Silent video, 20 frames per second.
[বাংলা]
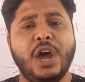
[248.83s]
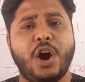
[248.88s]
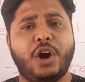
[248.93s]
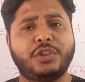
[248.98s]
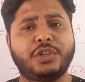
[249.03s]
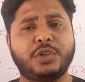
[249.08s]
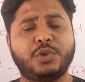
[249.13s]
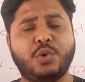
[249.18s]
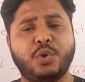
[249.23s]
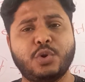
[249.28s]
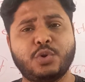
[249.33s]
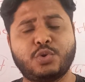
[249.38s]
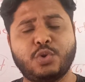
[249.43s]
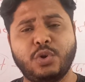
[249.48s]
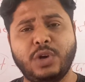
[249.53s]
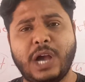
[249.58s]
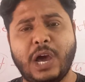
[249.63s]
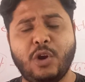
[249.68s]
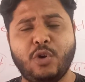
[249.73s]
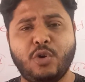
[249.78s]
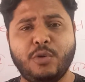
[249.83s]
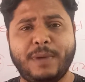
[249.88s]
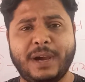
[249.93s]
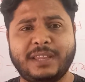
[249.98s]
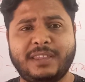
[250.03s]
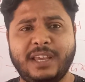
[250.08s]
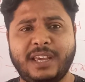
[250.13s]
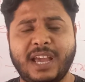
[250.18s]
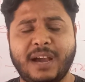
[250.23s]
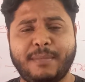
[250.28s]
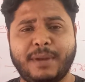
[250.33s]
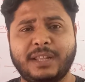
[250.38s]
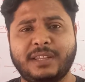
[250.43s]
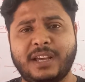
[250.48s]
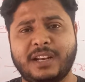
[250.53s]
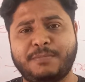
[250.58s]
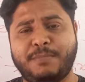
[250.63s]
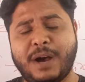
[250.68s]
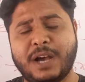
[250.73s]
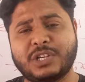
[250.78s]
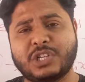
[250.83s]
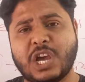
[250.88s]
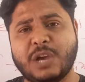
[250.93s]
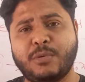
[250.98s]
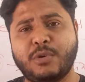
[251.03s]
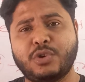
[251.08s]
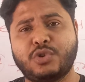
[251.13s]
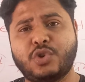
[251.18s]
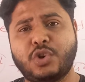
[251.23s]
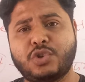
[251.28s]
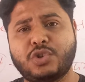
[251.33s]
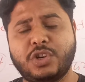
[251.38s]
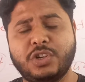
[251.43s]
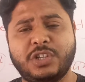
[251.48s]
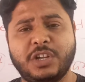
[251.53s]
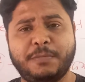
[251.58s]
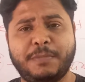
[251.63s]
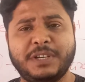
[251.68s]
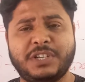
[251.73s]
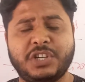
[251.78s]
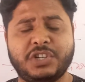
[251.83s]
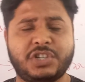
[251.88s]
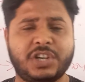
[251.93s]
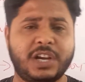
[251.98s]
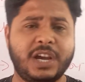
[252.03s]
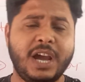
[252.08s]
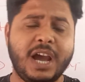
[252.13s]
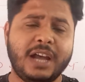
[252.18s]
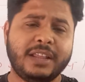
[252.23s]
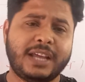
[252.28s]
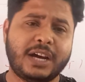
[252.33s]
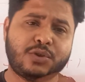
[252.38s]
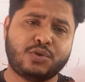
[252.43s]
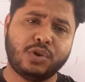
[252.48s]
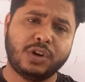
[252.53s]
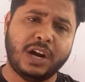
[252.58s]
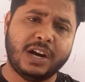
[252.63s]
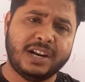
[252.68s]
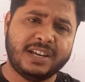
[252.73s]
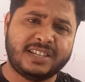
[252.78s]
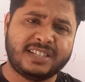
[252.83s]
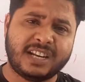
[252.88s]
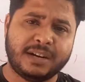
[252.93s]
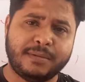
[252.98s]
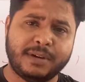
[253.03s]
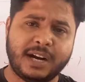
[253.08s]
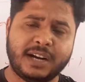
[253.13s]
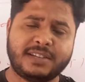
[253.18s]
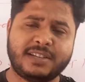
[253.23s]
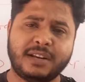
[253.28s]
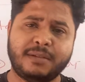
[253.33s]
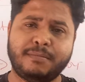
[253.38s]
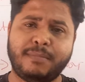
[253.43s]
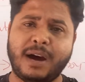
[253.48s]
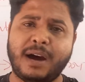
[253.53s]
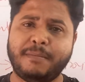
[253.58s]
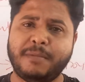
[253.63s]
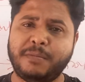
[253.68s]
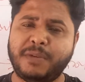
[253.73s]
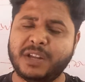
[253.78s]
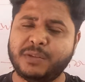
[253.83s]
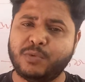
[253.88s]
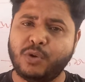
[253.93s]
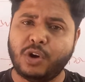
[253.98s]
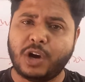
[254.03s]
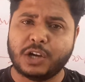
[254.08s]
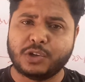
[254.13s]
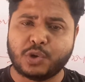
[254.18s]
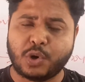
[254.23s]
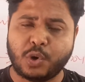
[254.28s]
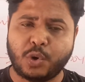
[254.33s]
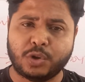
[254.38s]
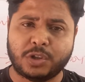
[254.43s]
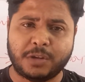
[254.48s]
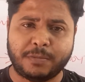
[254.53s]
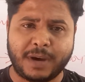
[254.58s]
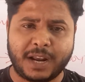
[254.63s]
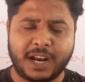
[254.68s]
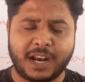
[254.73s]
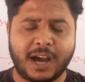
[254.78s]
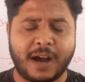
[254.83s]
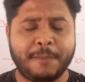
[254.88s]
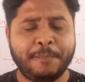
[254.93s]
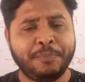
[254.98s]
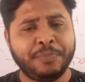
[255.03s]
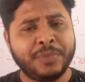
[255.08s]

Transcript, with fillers: অর্থাৎ কোনো সংখ্যালঘু ব্যক্তিকে আমরা তার ভাষা এবং সংস্কৃতির বেসিসে তার সঙ্গে ডিসক্রিমিনেশন বা বিভেদমূলক আচরণ করতে পারি না